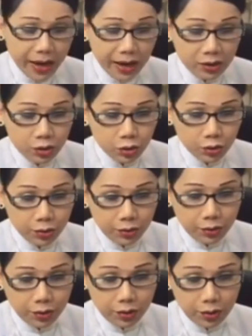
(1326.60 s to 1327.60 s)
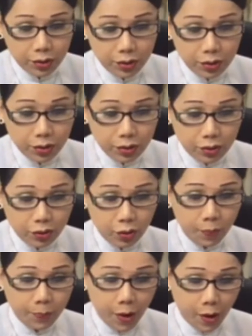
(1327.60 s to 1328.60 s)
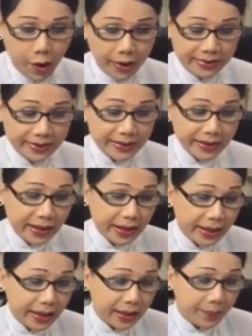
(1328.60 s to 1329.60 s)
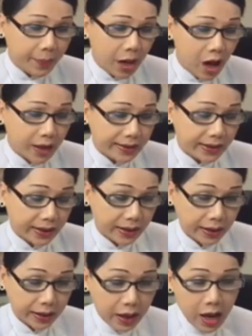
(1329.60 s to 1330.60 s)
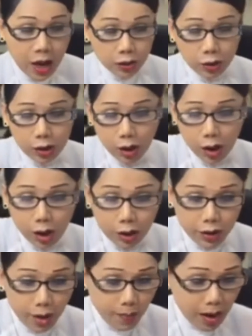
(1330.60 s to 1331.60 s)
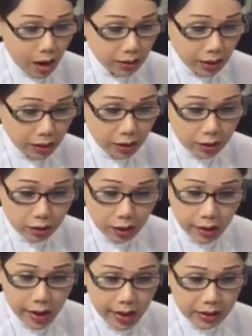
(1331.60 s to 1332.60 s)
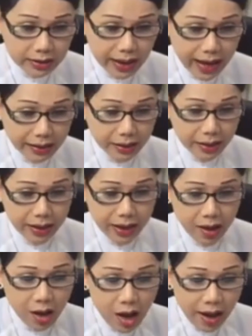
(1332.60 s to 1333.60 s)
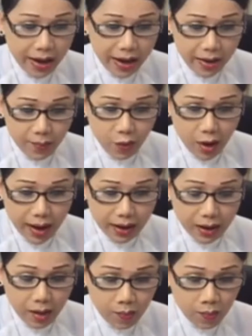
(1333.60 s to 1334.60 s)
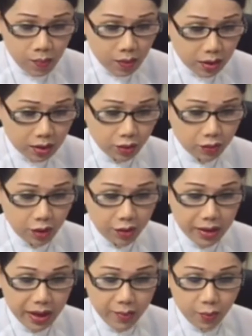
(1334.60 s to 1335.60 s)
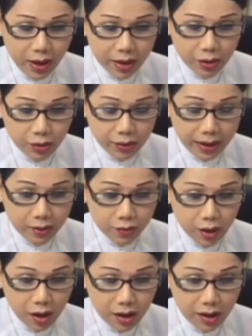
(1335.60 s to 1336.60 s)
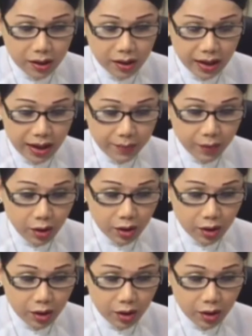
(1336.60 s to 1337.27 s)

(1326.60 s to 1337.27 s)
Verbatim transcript: 本土盘天的 bằng tiền trời ơi nó mở tao nói cái liếc ta chị à em qua không có chịu nổi em qua yêu cầu nó em